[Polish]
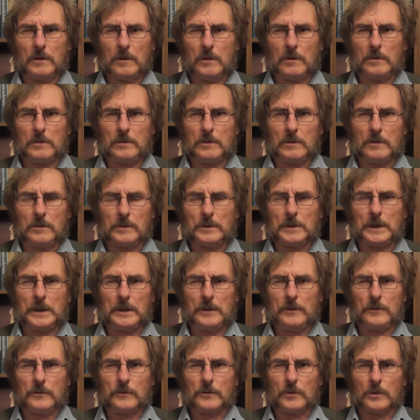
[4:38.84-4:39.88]
od, od tej
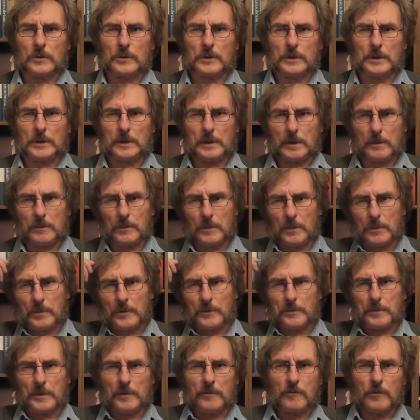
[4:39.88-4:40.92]
istoty. Tam, no
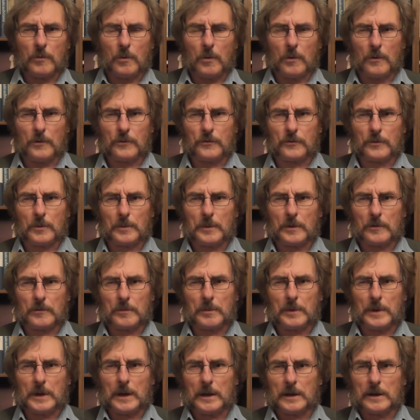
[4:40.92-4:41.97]
powiedzmy włos sobie,
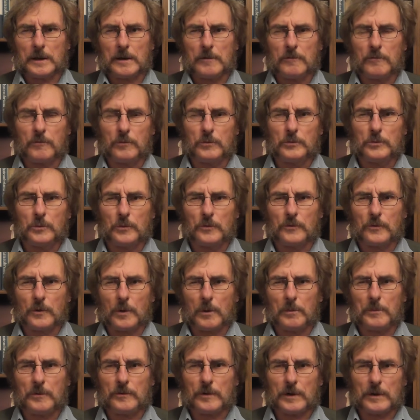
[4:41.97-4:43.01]
żeby lalkę wudu
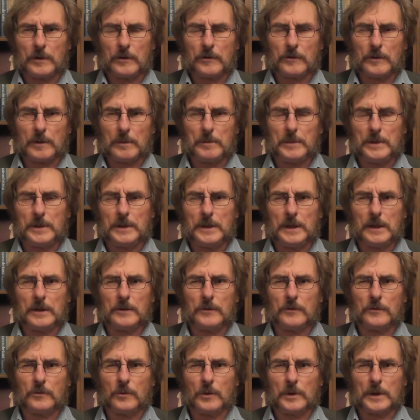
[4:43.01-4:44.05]
zrobić, jakieś tam inne
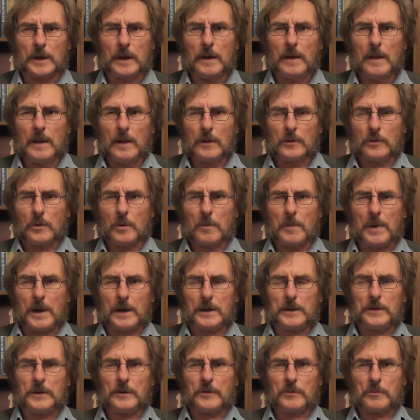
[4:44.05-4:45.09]
historie. Do
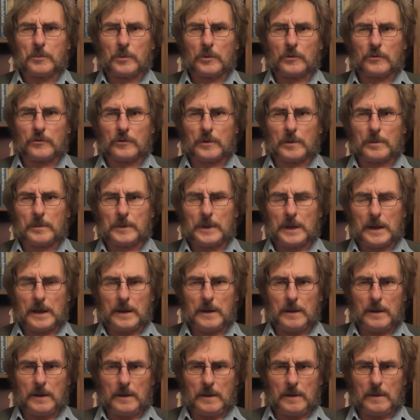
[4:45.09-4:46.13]
magii jest potrzebne,
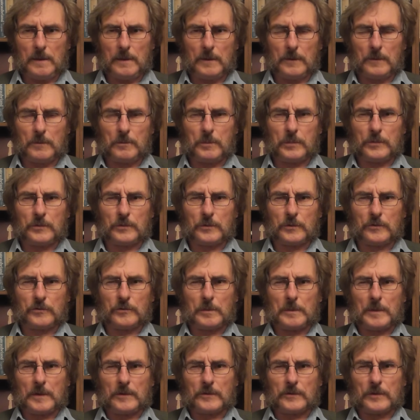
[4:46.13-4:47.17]
y,
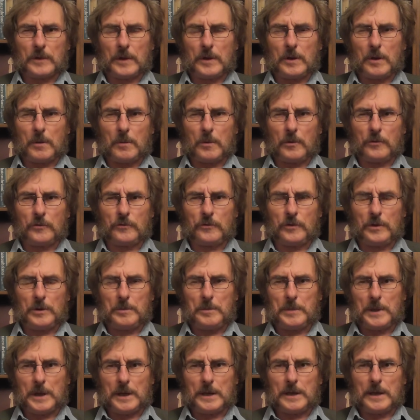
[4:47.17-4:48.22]
potrzebna znajomość
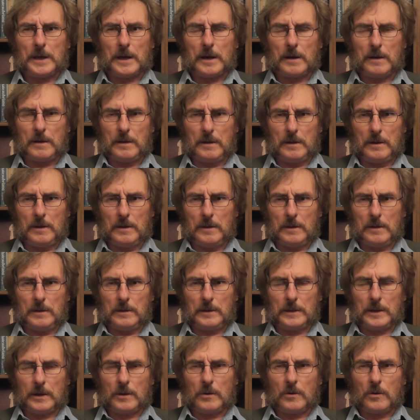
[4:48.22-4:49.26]
imienia
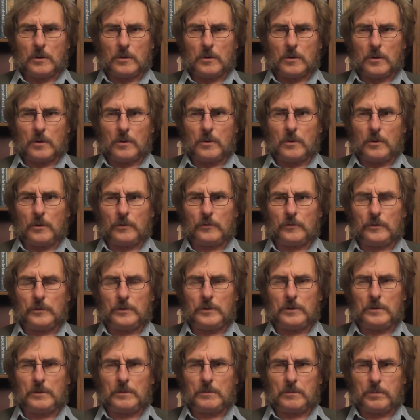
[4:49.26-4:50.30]
tego kogoś
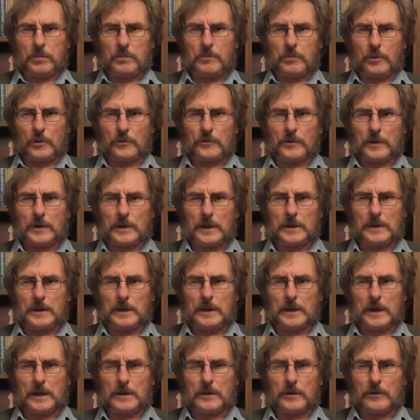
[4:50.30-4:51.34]
i posiadanie
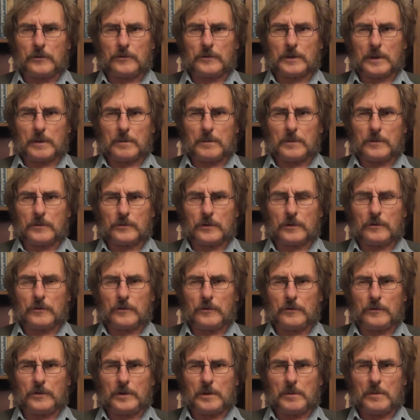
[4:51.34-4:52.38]
jakiejś tam
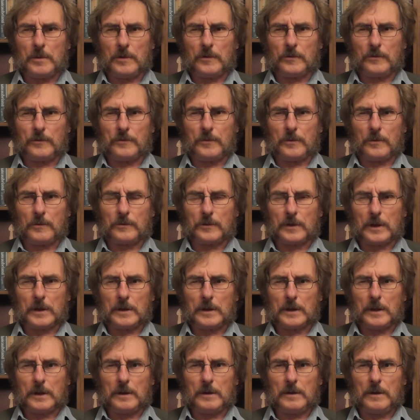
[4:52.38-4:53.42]
rzeczy z nim
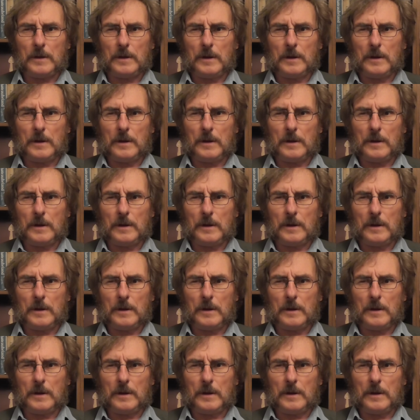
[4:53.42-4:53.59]
związanej.